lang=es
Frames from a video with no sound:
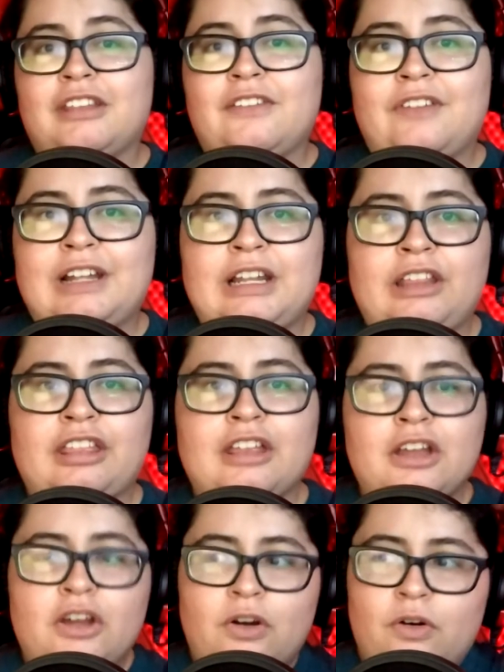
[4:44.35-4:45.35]
niveles
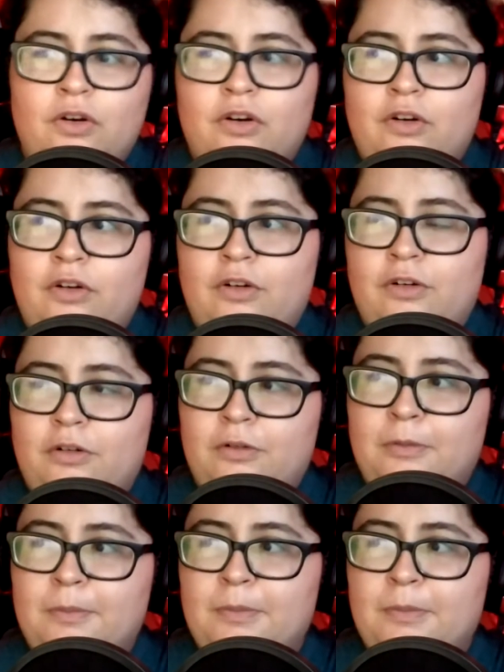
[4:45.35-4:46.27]
o,